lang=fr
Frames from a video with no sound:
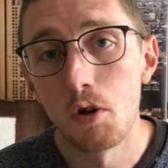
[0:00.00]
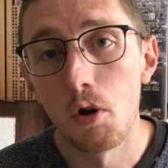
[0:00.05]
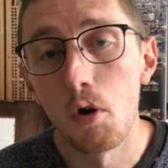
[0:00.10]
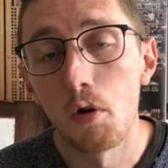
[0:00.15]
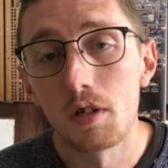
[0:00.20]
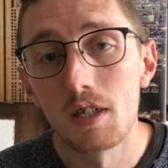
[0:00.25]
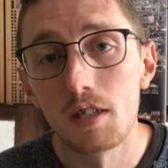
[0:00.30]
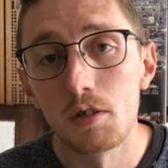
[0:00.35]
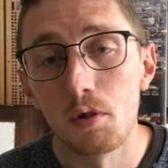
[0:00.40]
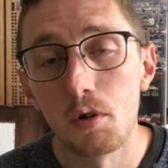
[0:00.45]
en
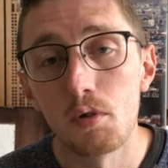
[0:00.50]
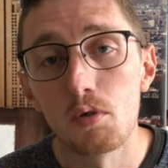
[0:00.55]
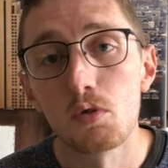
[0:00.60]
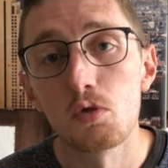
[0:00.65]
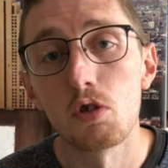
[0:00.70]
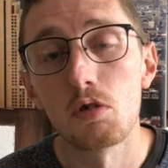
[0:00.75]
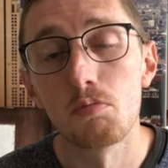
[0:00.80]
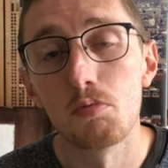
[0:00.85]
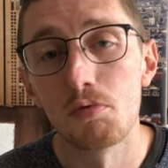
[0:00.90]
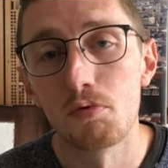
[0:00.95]
cliquant sur
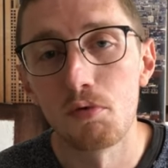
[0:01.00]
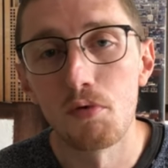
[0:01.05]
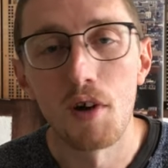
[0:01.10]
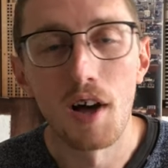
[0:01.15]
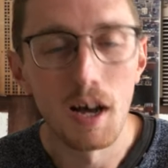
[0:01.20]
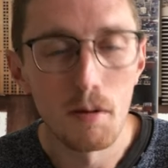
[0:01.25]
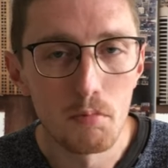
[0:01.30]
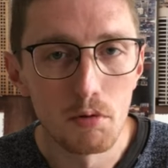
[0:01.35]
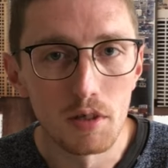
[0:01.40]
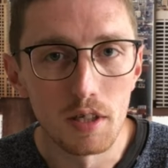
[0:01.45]
le bouton
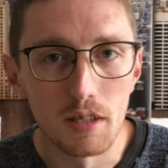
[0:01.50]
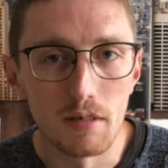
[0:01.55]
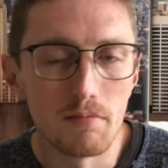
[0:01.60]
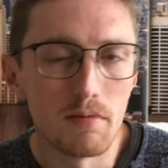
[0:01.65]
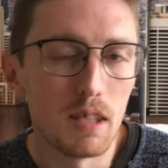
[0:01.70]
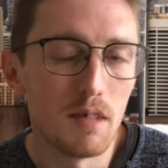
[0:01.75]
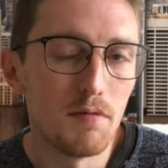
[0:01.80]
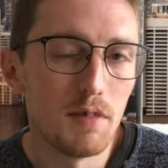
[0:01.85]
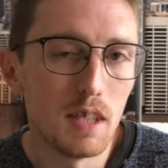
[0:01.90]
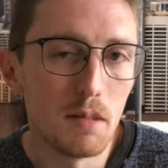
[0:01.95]
abonner,
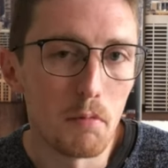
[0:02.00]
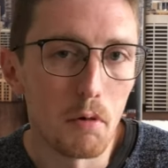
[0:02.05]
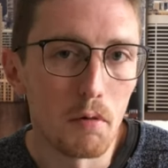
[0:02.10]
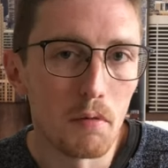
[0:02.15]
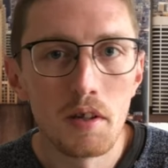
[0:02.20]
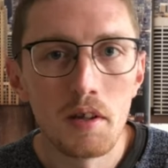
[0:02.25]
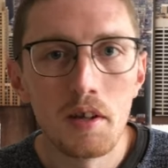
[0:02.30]
évidemment.